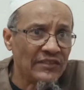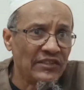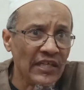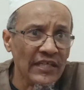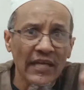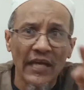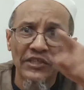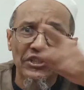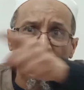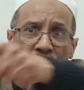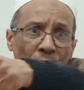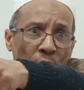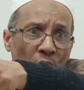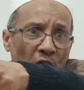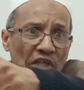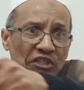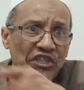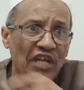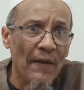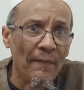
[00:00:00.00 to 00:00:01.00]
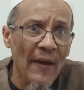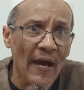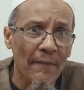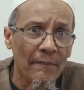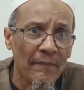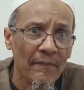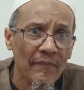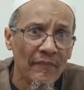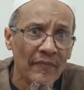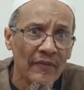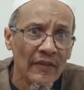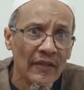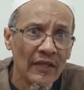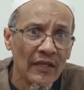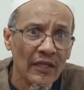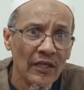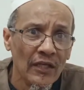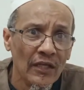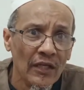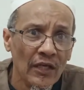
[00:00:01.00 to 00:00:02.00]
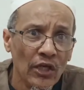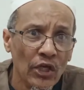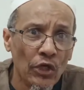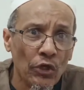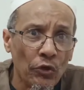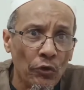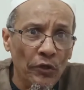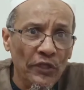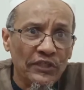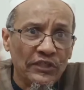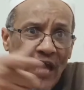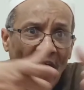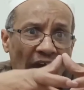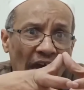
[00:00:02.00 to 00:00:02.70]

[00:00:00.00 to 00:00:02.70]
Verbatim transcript: بلديه يجيبوها الشباب يروح